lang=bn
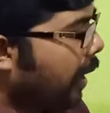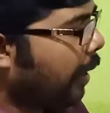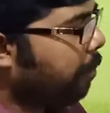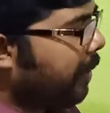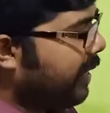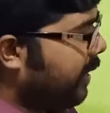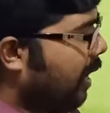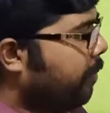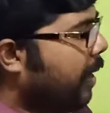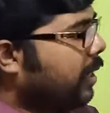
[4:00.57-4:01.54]
এই
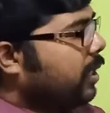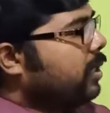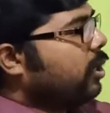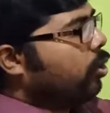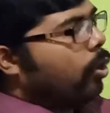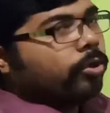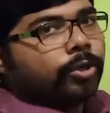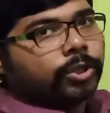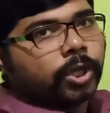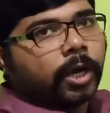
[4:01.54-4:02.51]
আর বাক্সের যে
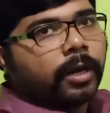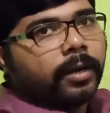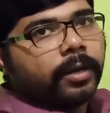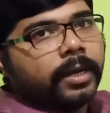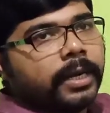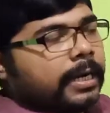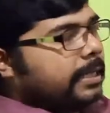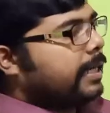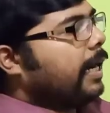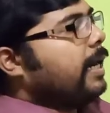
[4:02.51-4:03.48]
সংযোগস্থল
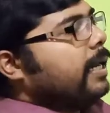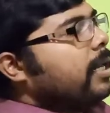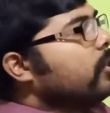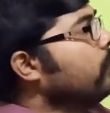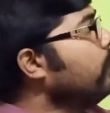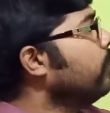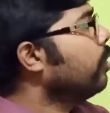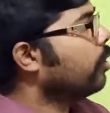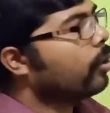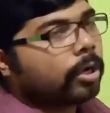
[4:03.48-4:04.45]
সেখানে কিন্তু
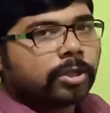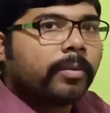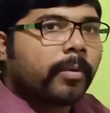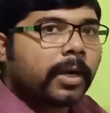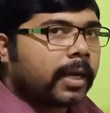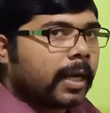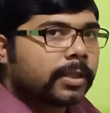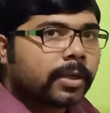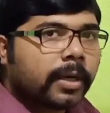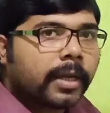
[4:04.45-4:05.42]
ঘর্ষণ বলটা কাজ
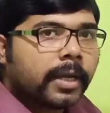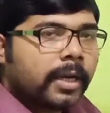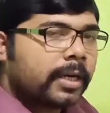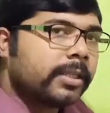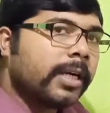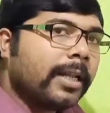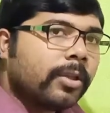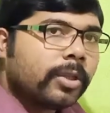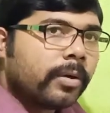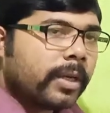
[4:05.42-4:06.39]
করে
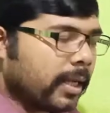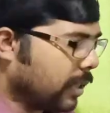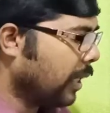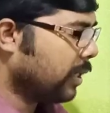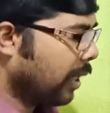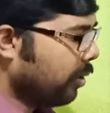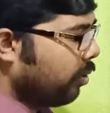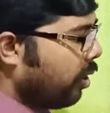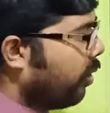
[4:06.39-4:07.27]
সান্দ্রতাও ঠিক তাই সান্দ্রতাও